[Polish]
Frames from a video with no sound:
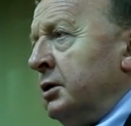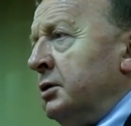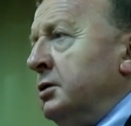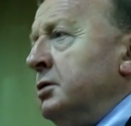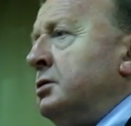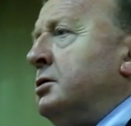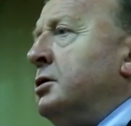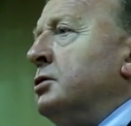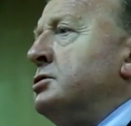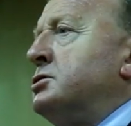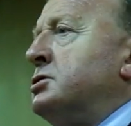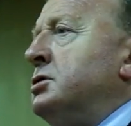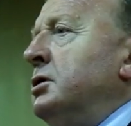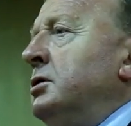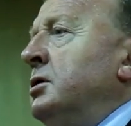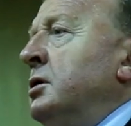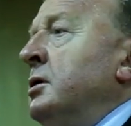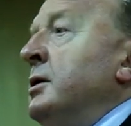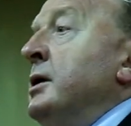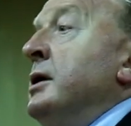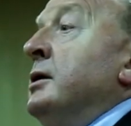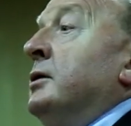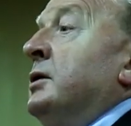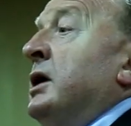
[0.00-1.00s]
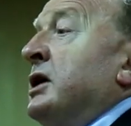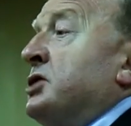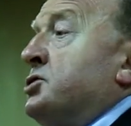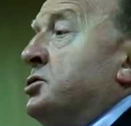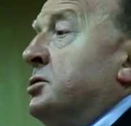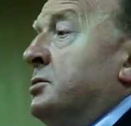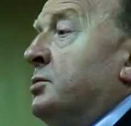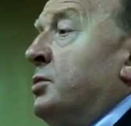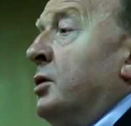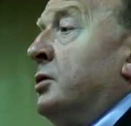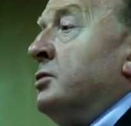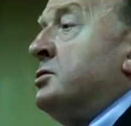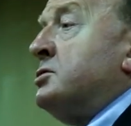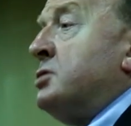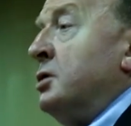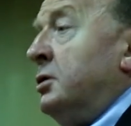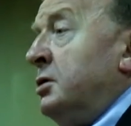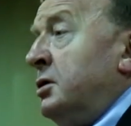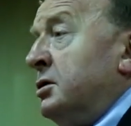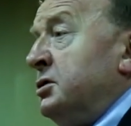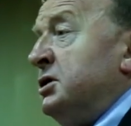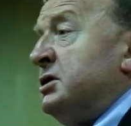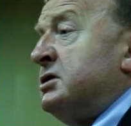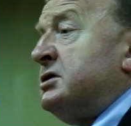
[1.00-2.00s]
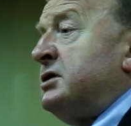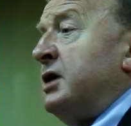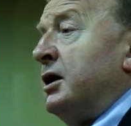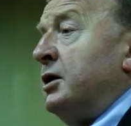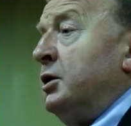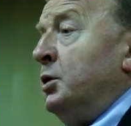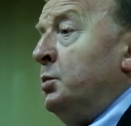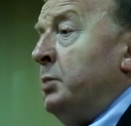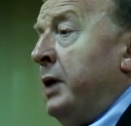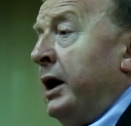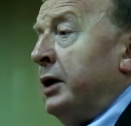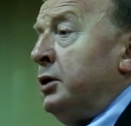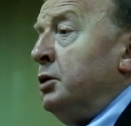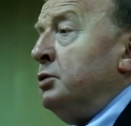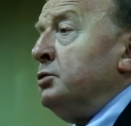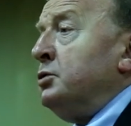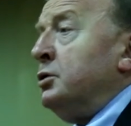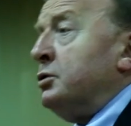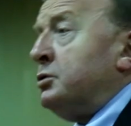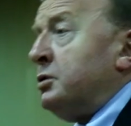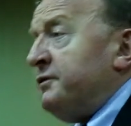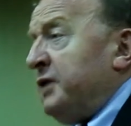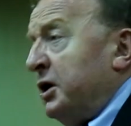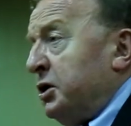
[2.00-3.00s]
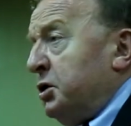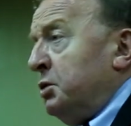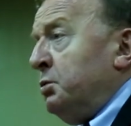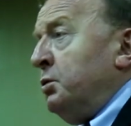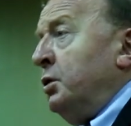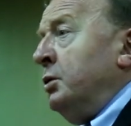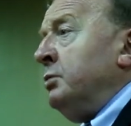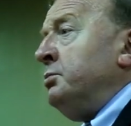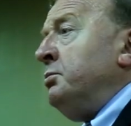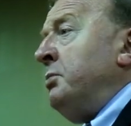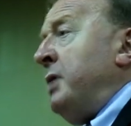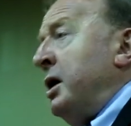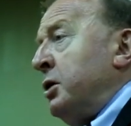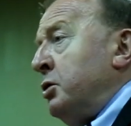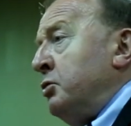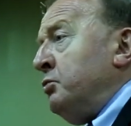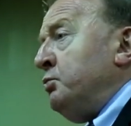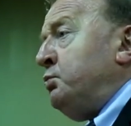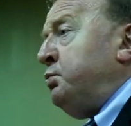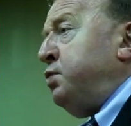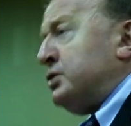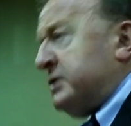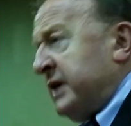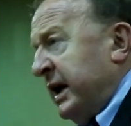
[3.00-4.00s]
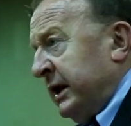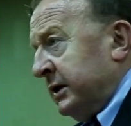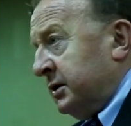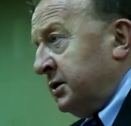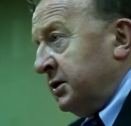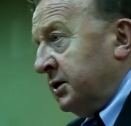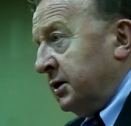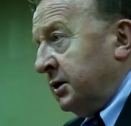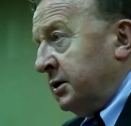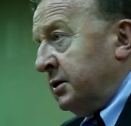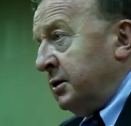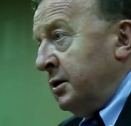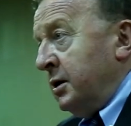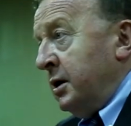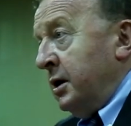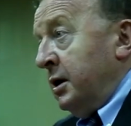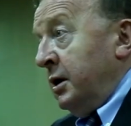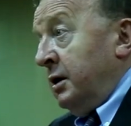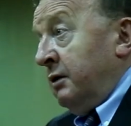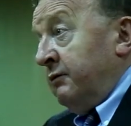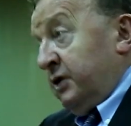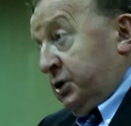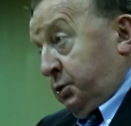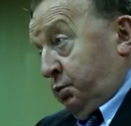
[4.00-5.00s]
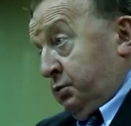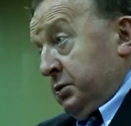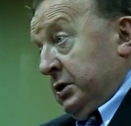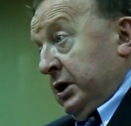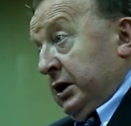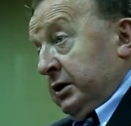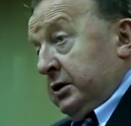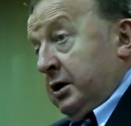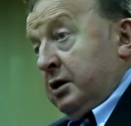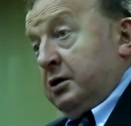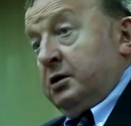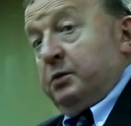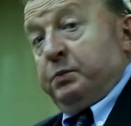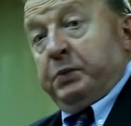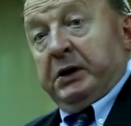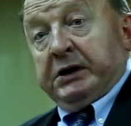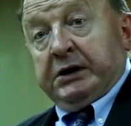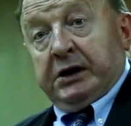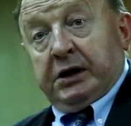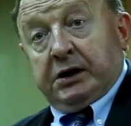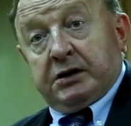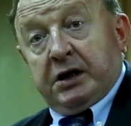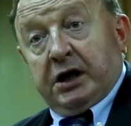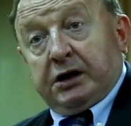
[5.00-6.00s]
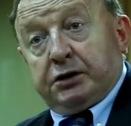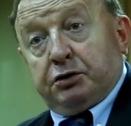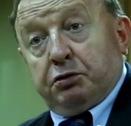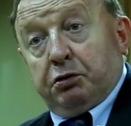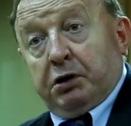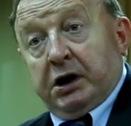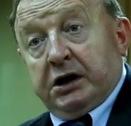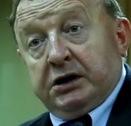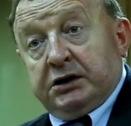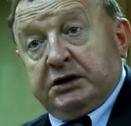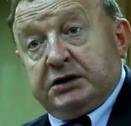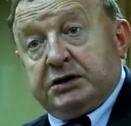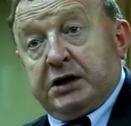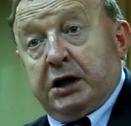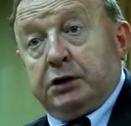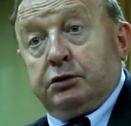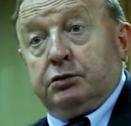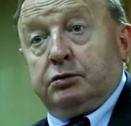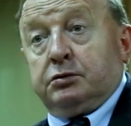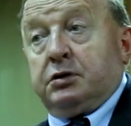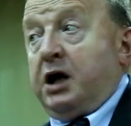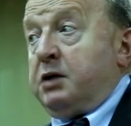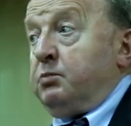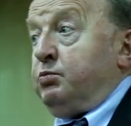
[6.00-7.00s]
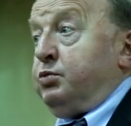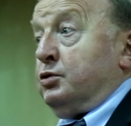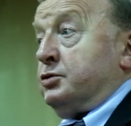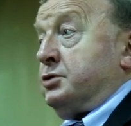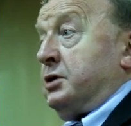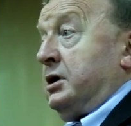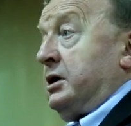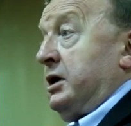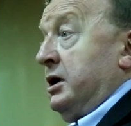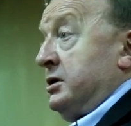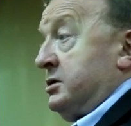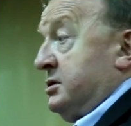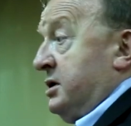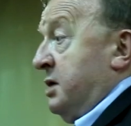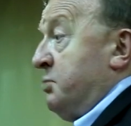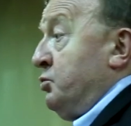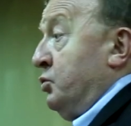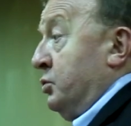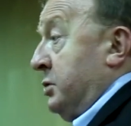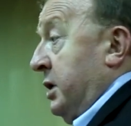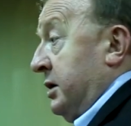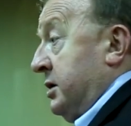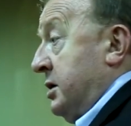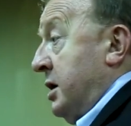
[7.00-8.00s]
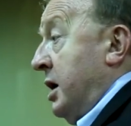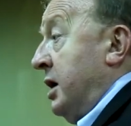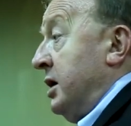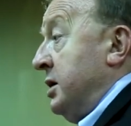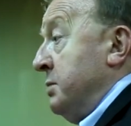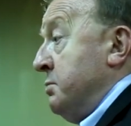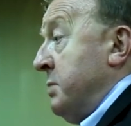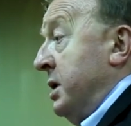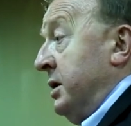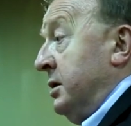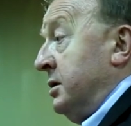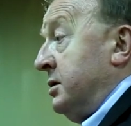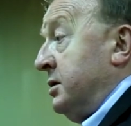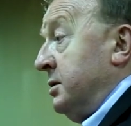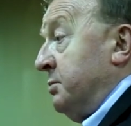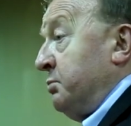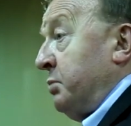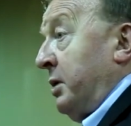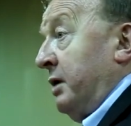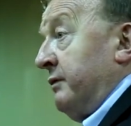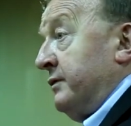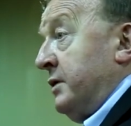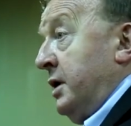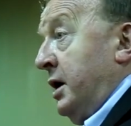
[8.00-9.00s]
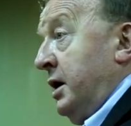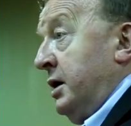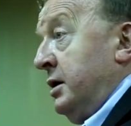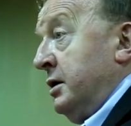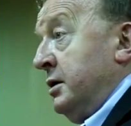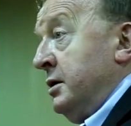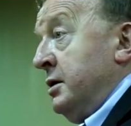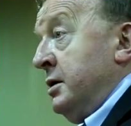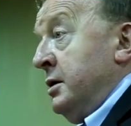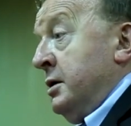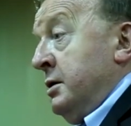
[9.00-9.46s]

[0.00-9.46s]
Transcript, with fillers: Tylko co, znaczy, co oni z tego mają? No to wiadomo, mają posady. Weźmy takiego pana redaktora Lisa, no daj Boże każdemu takie alimenty, prawda?